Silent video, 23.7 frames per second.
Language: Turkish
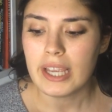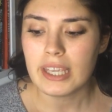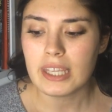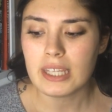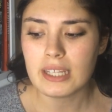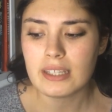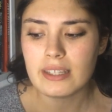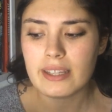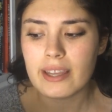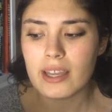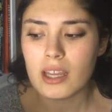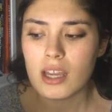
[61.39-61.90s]

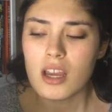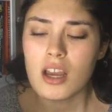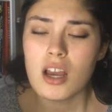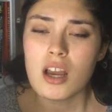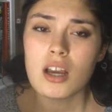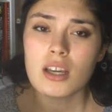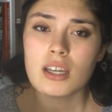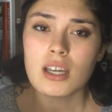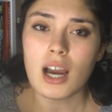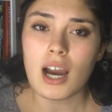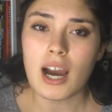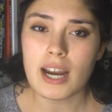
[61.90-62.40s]
Yine de
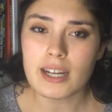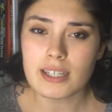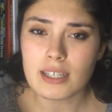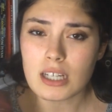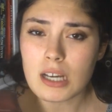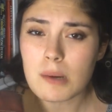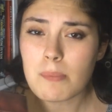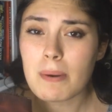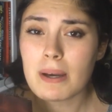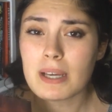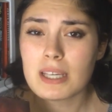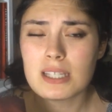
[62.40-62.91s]

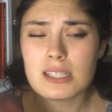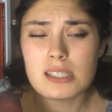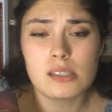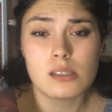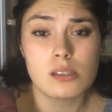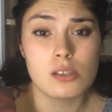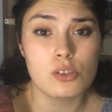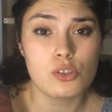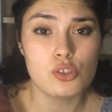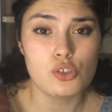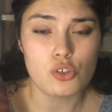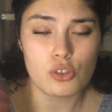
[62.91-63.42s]
arka kapak
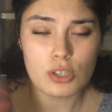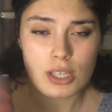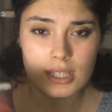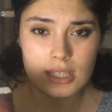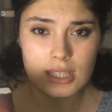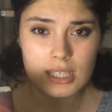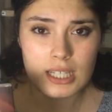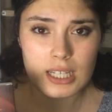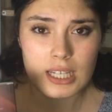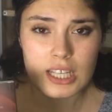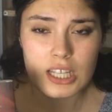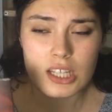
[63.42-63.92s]
yazısı çok
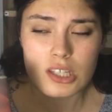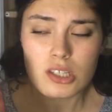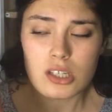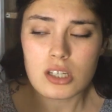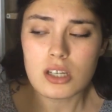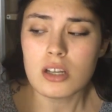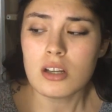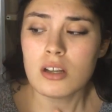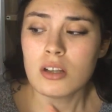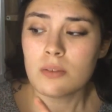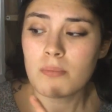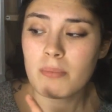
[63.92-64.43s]

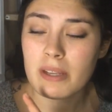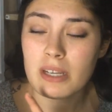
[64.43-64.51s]
etkileyici.